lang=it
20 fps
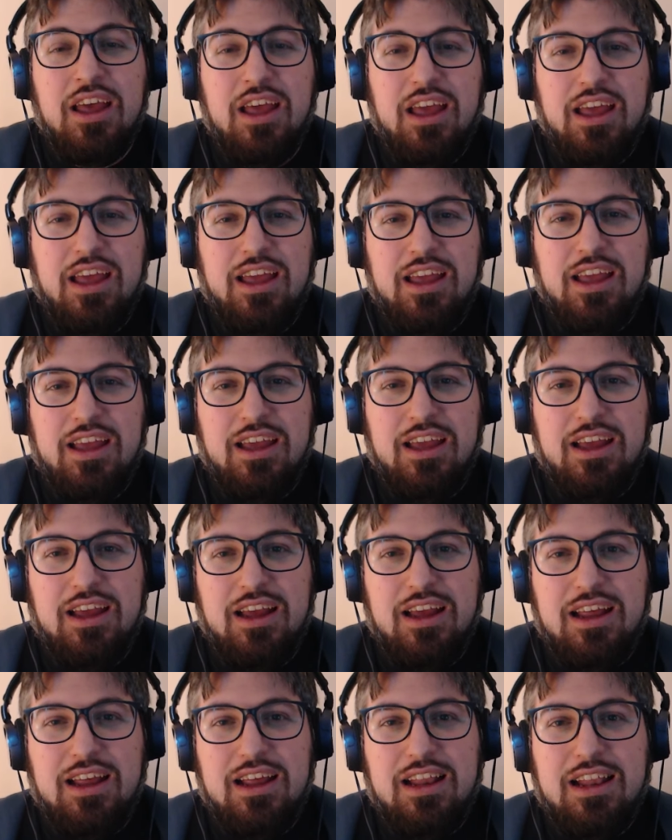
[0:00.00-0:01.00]

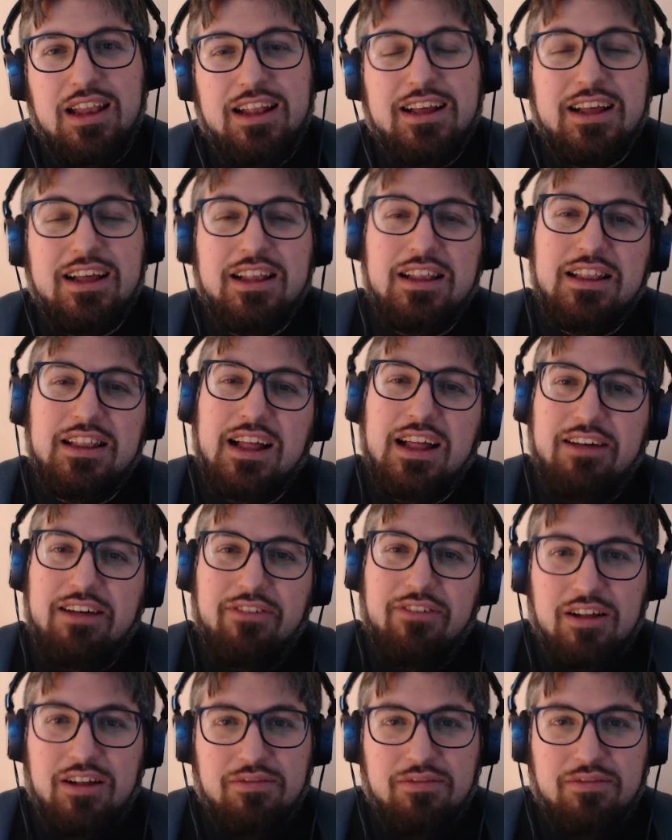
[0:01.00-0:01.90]
eh, le dava